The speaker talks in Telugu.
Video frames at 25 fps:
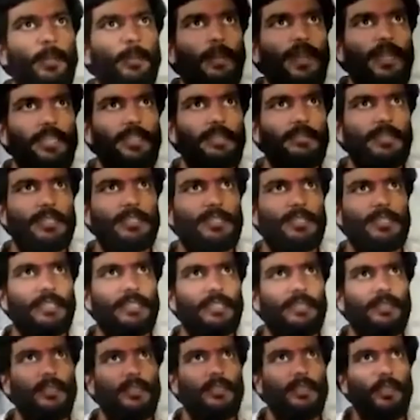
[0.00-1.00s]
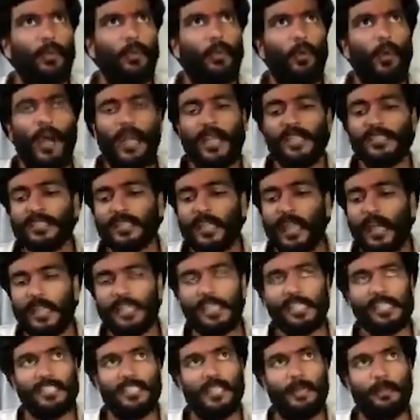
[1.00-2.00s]
బయట పడుతుంది వాయిస్
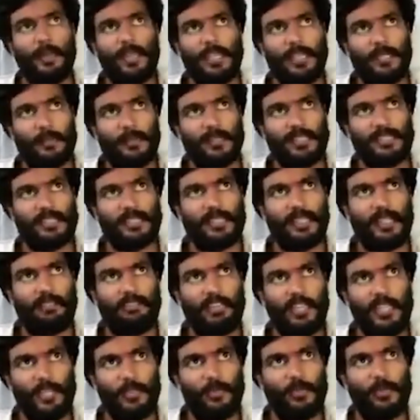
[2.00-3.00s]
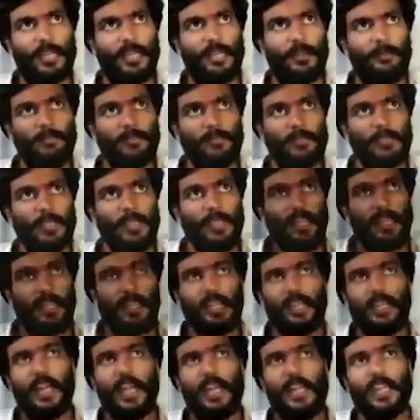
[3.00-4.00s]
కాల్ తీసినా బయట పడుతుంది అవన్నీ కూడా
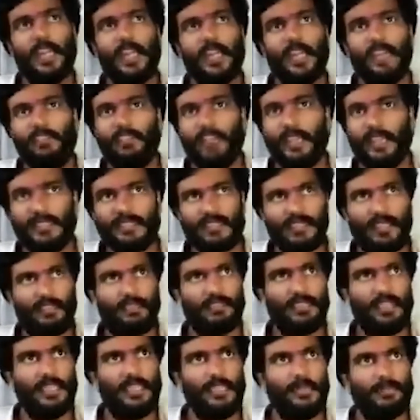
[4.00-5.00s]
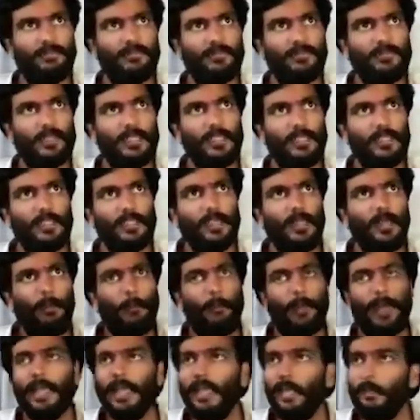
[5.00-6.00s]
రికార్డెడ్ ఎవిడెన్స్లు అవన్నీ
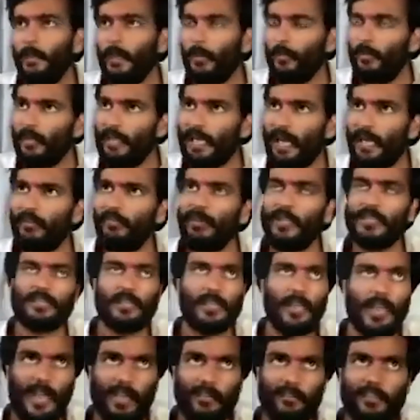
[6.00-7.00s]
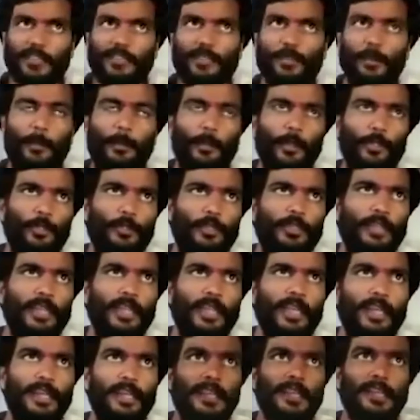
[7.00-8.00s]
మళ్ళీ మేము క్యాన్వాస్ క్యాన్వాస్కు పోతుంటే
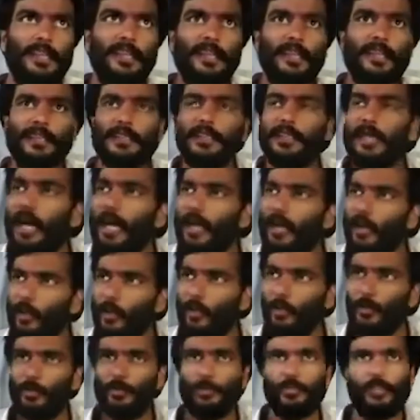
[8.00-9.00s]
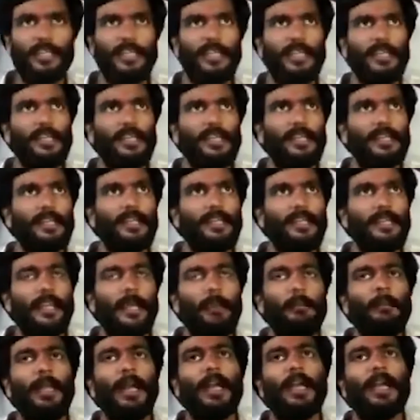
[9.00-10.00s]
దారిలో కూర్చొని
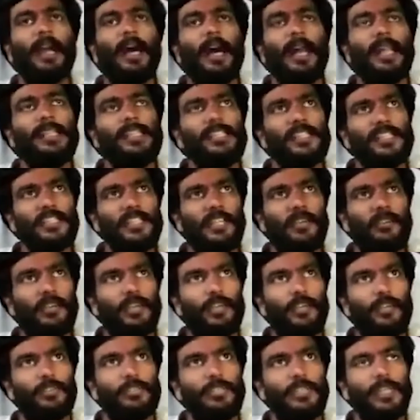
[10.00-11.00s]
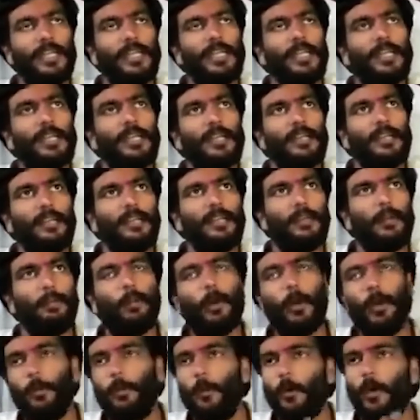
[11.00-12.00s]
ఏం నాకు కాల్ చేసినామని అడిగితే
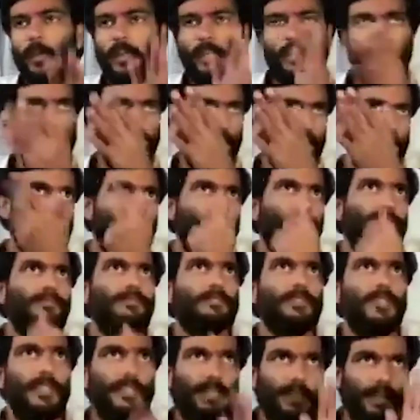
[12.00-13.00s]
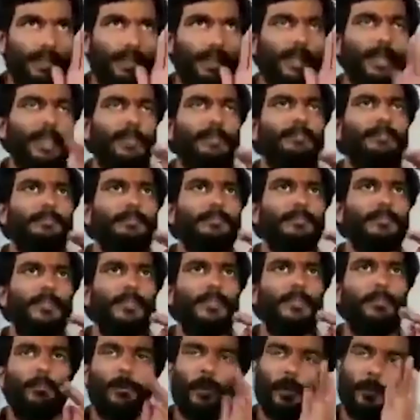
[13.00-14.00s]
పోపో అన్నాడు ఇట్లానే
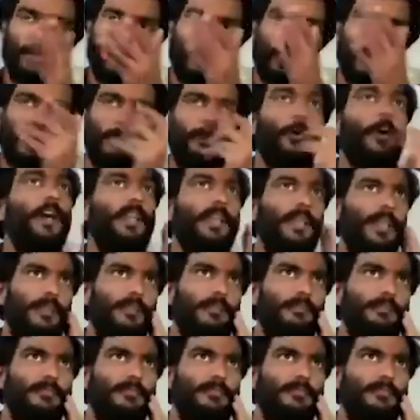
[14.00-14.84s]
పోపో ఇంకా పో అన్నాడు